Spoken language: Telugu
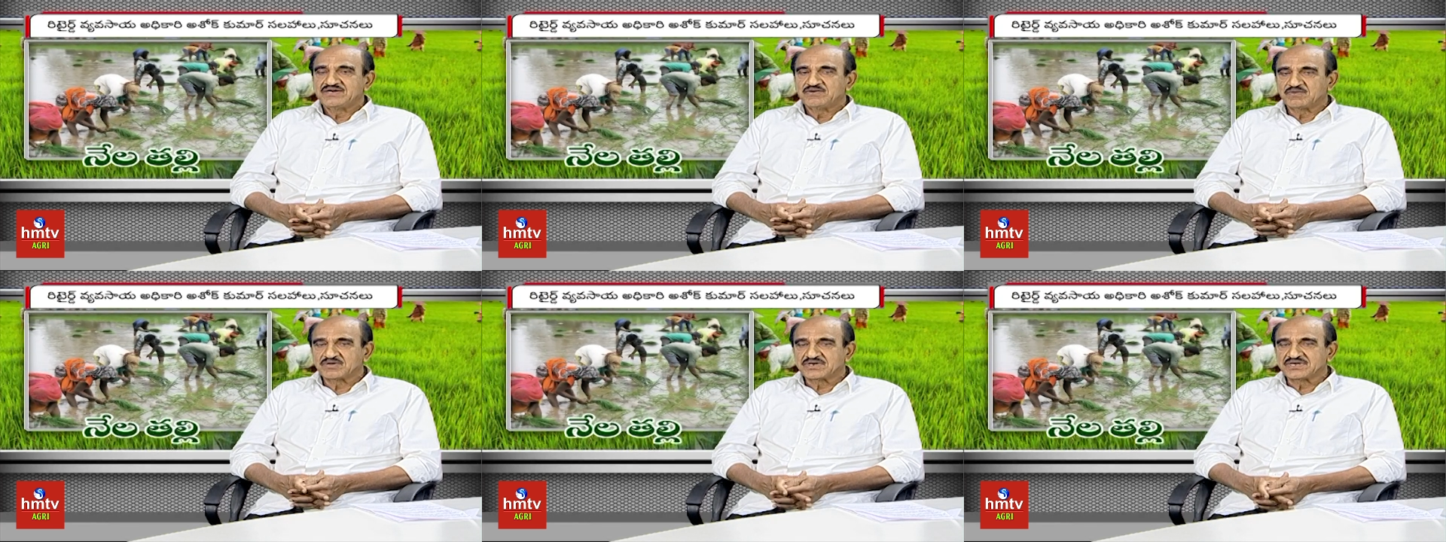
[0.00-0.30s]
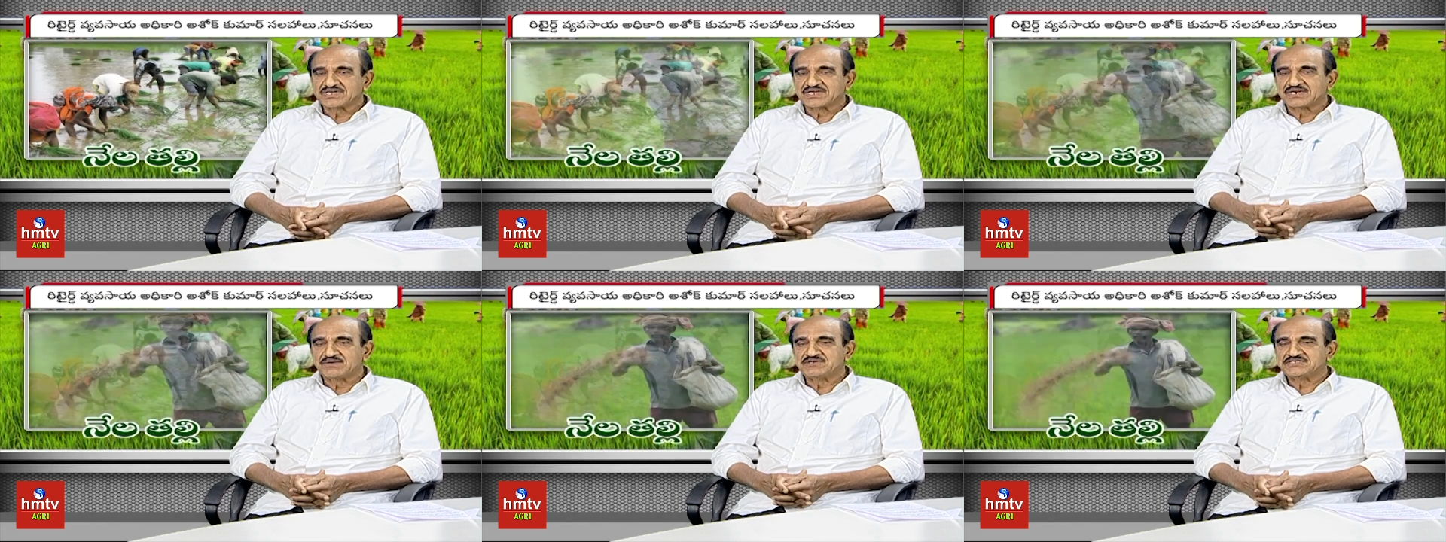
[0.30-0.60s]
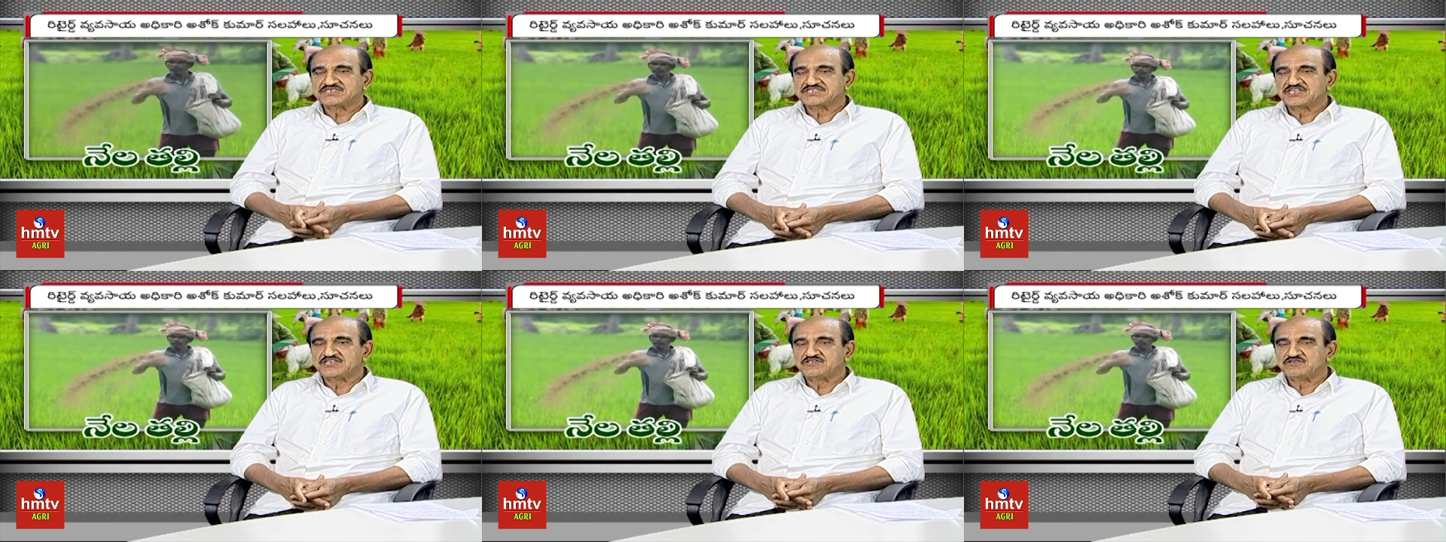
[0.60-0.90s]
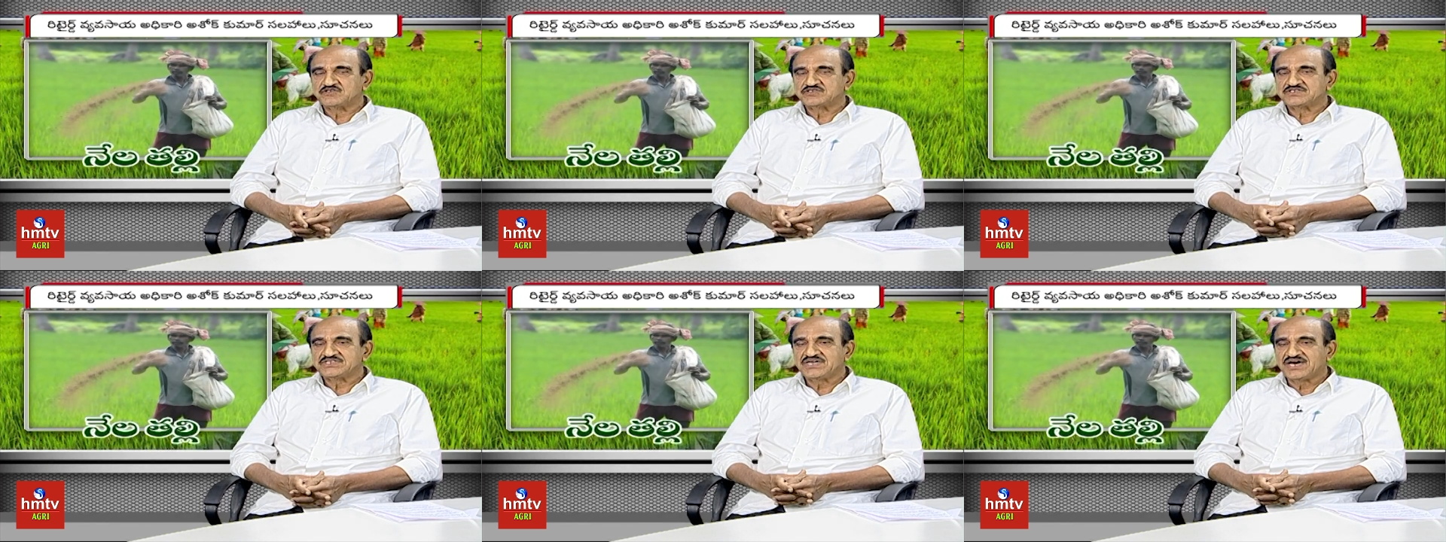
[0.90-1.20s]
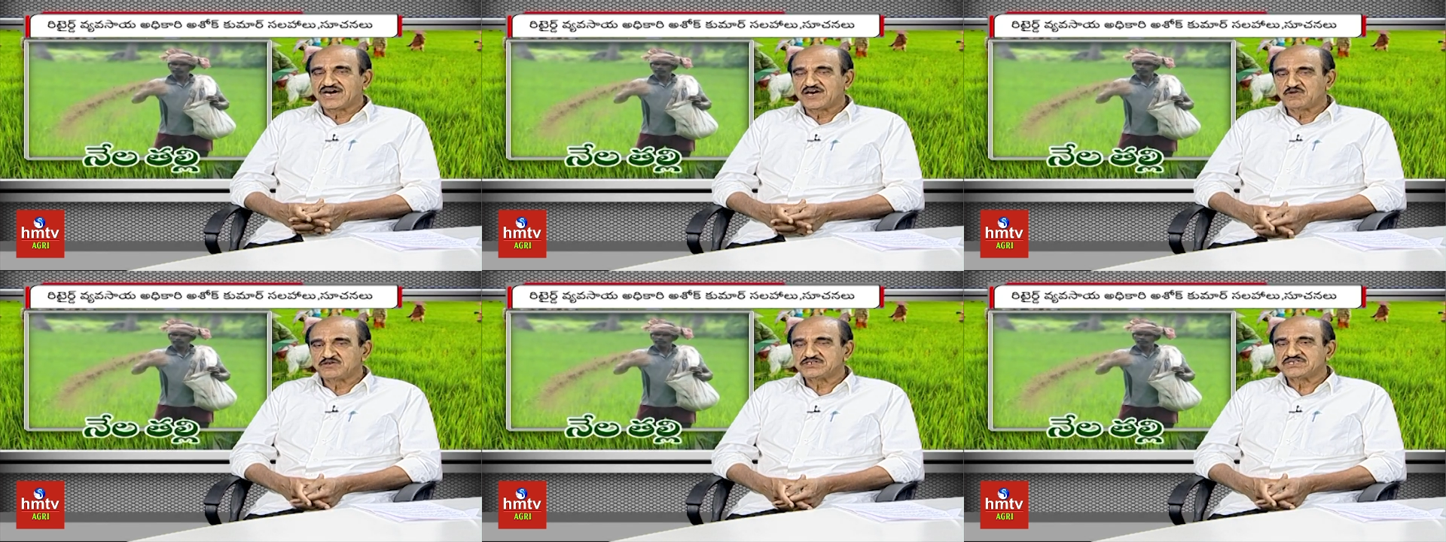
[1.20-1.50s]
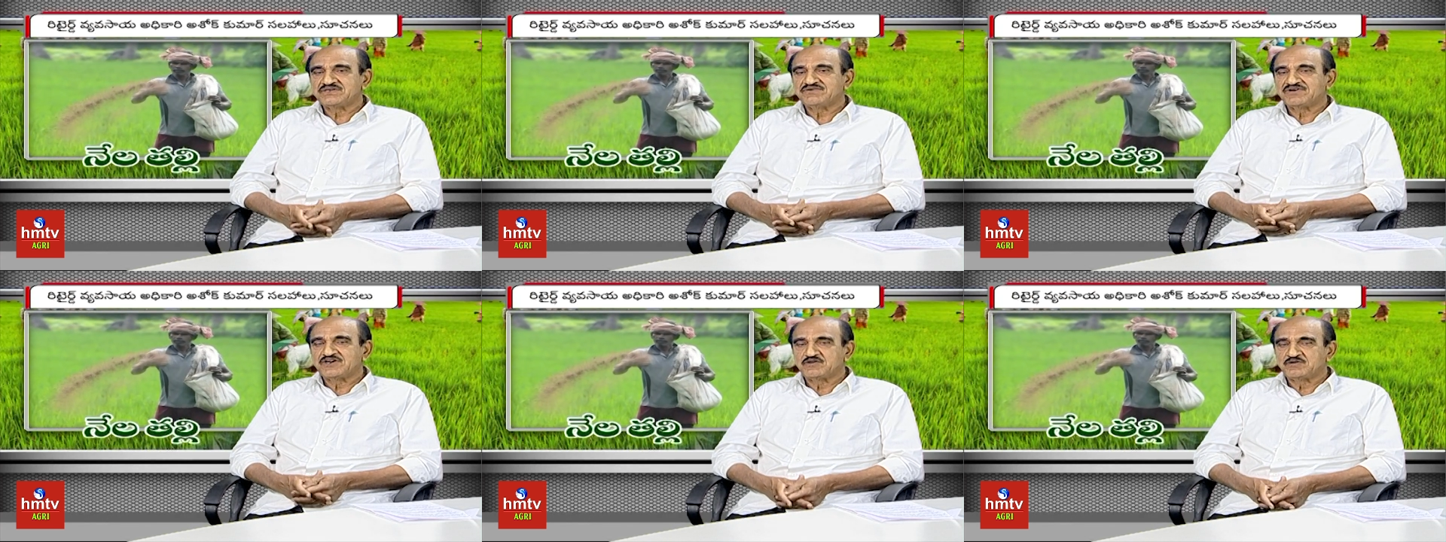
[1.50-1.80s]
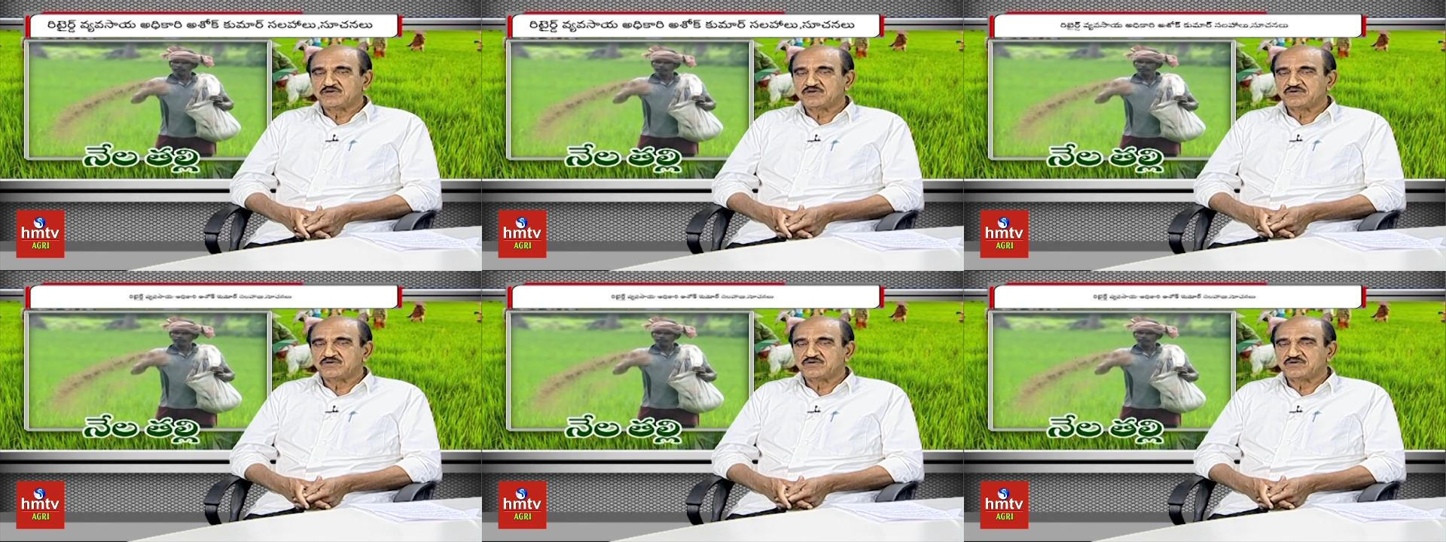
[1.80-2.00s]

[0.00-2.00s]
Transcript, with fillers: ఒక క్రమశిక్షణ చేసి ఆలోచన వాళ్ళ